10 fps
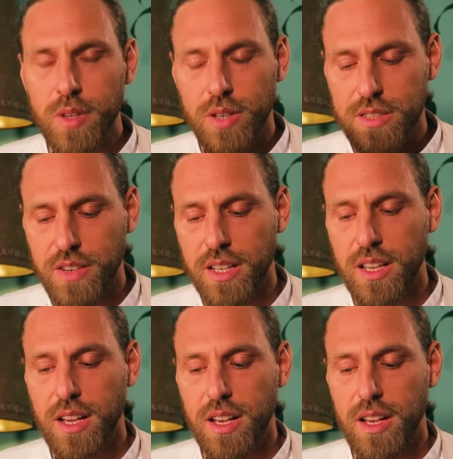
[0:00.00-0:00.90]
Und deswegen
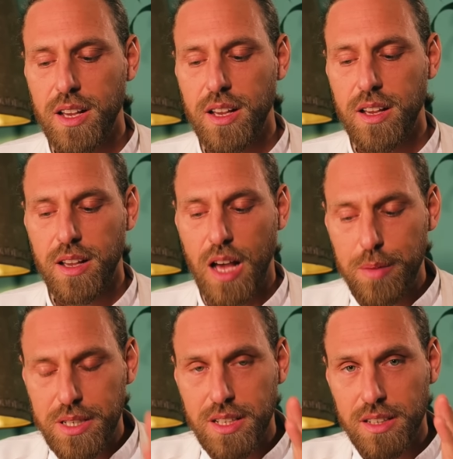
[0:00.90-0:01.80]
habe
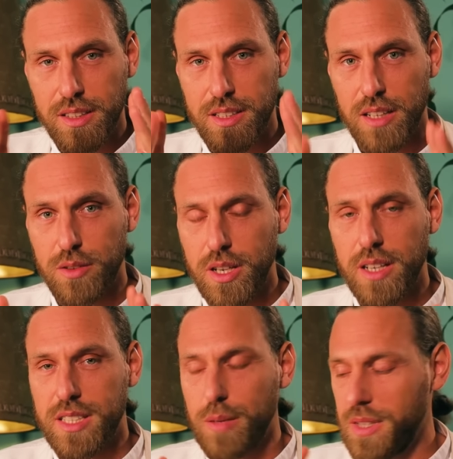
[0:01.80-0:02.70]
ich dann gedacht, okay,
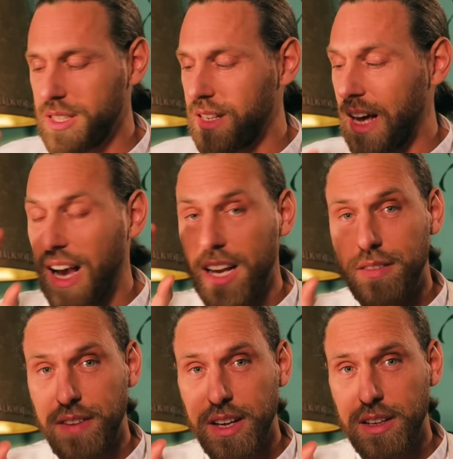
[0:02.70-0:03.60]
es gibt diesen
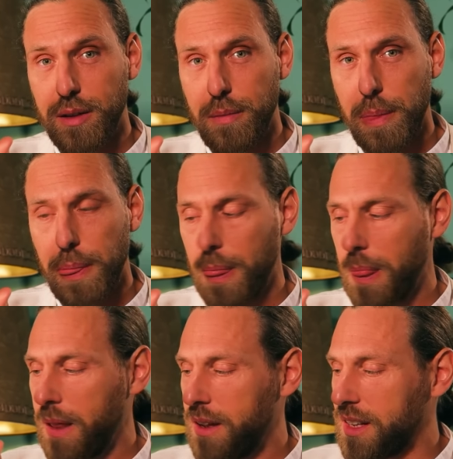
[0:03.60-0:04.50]
einen Weg
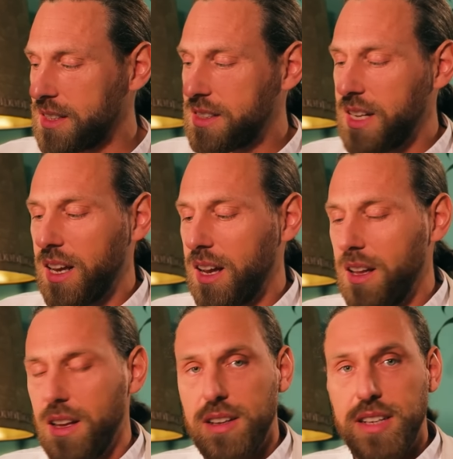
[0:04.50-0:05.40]
das ist
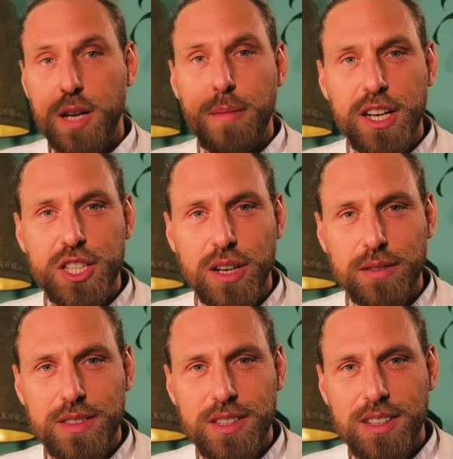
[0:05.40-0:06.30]
der der
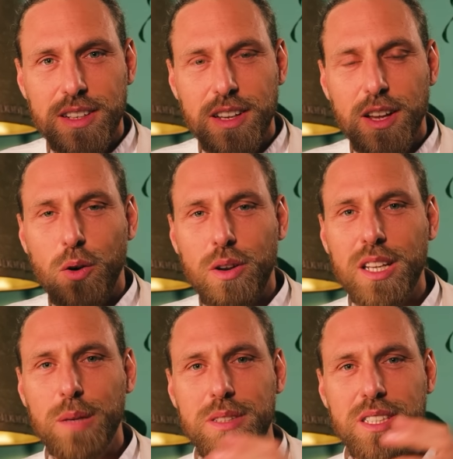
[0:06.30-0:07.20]
Gemeinschaft. Und dann
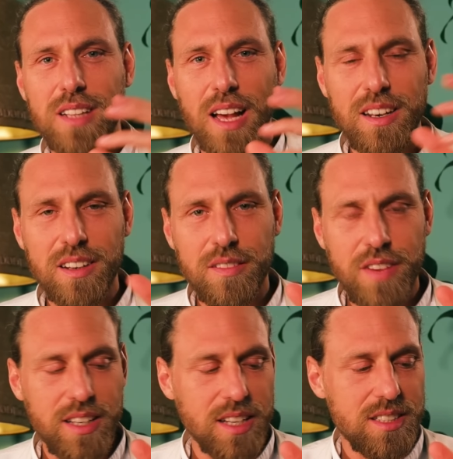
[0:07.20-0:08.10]
gibt es diesen anderen
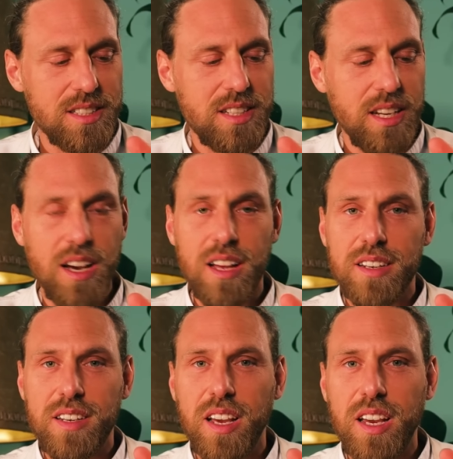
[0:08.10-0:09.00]
Weg, das ist der
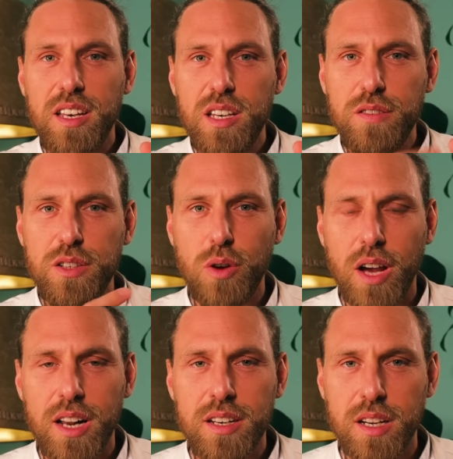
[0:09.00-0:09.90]
der
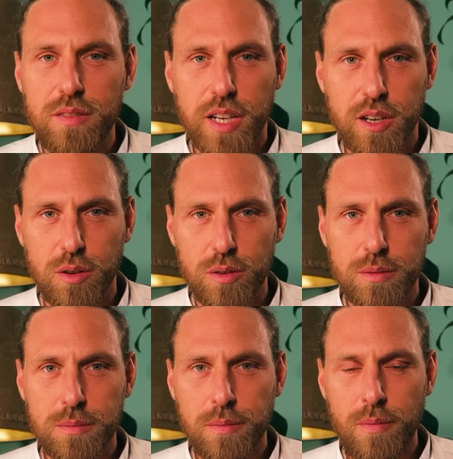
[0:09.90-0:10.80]
individuellen Entwicklung.
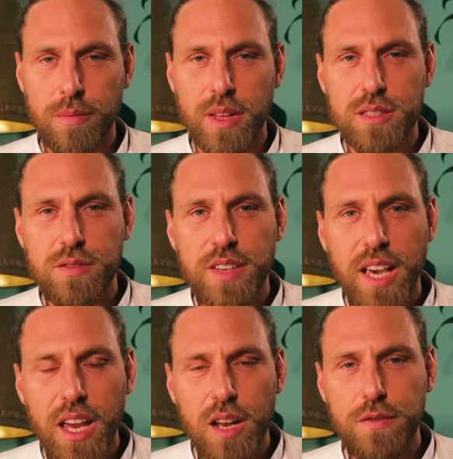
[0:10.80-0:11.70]
Dass
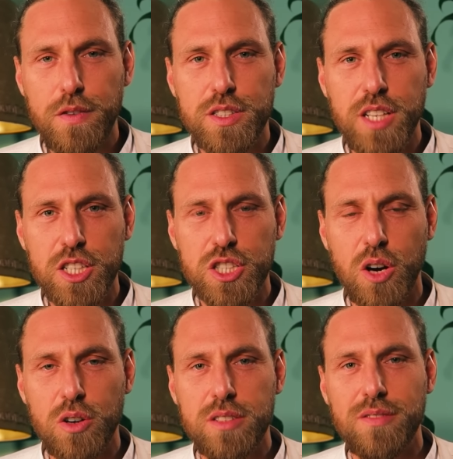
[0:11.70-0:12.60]
jeder für sich
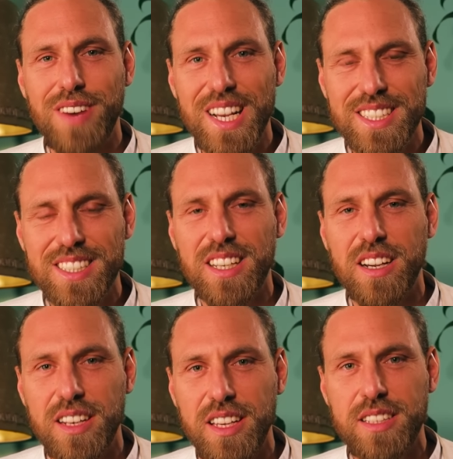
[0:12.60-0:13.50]
schaut, was
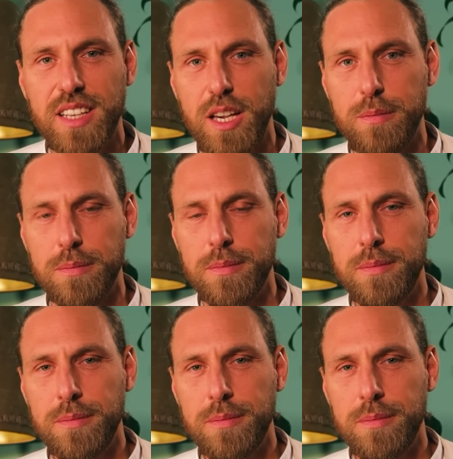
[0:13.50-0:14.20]
kann ich geben.